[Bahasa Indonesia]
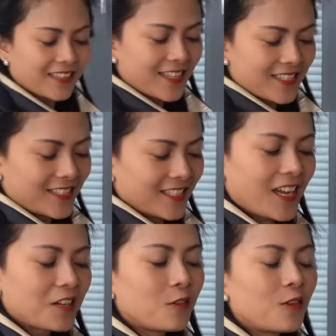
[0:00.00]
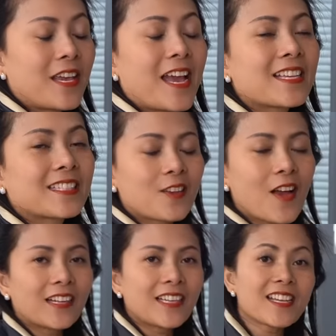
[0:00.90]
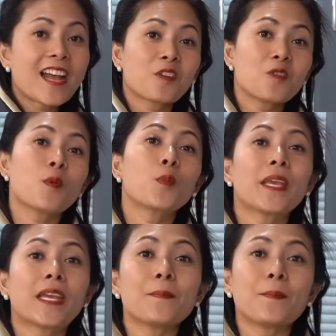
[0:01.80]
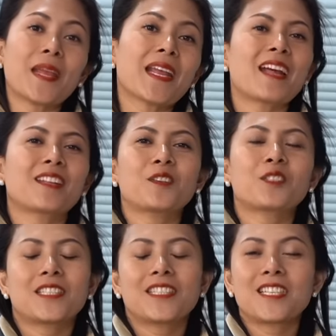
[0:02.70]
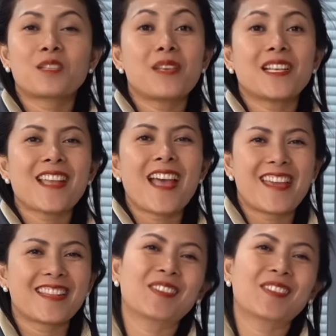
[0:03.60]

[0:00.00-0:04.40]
kita sisihkan dulu ya soalnya aku mau bikin pink atau sejenis pizza ya